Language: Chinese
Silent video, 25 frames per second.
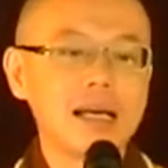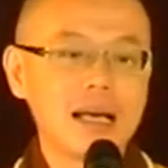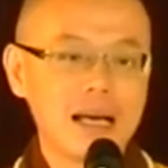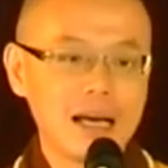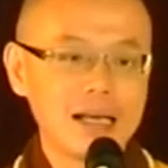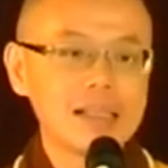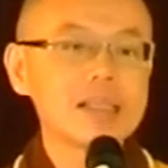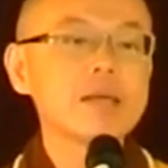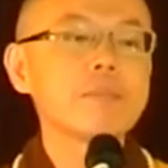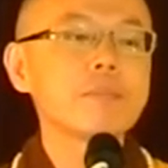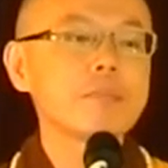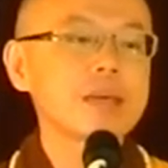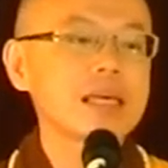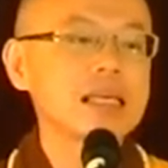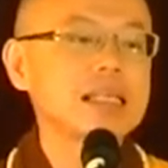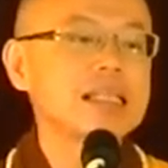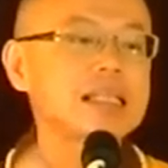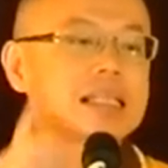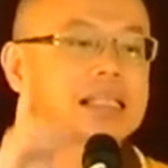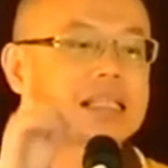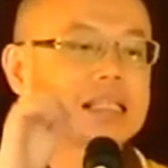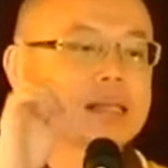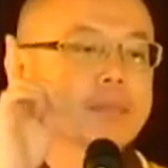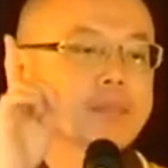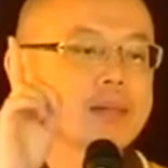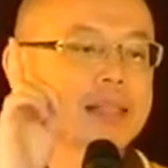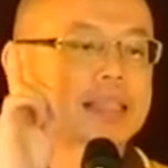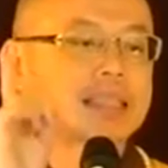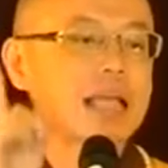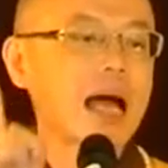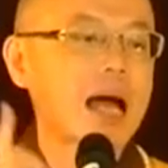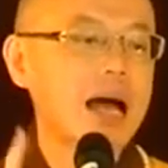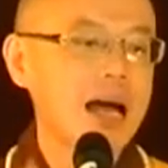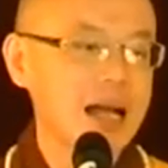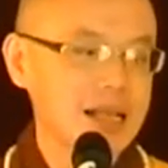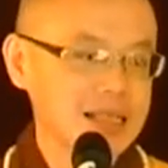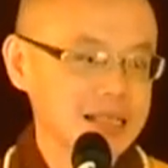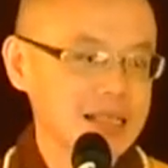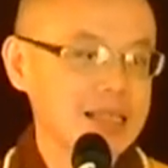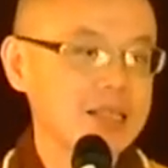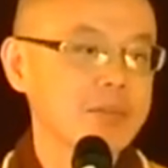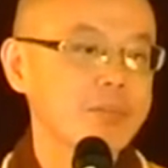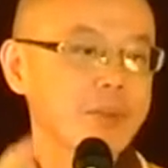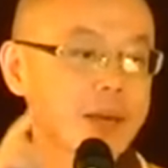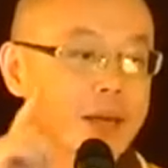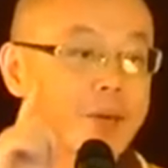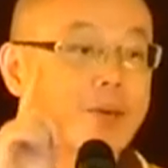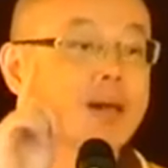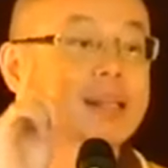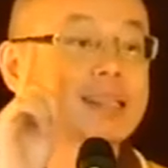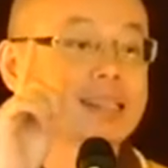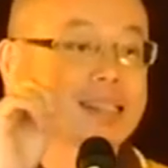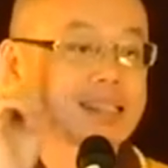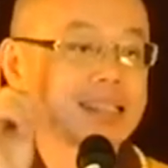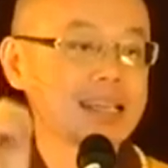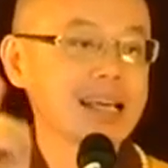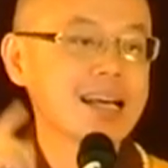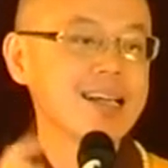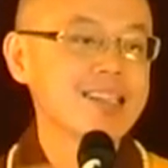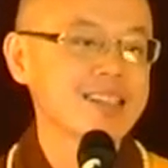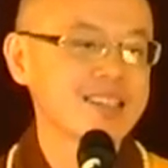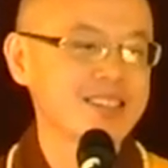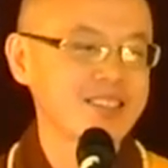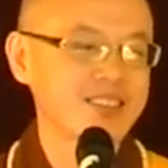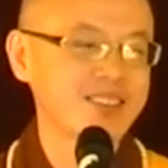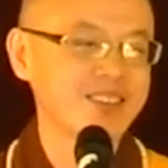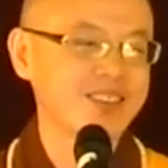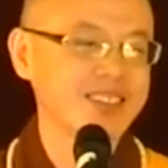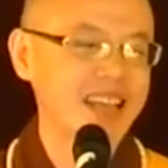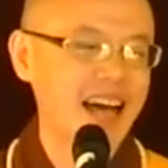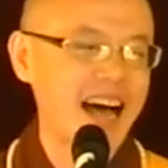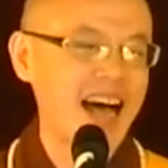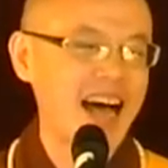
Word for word: 啊，你脾气这么大，慈悲观是这样修的。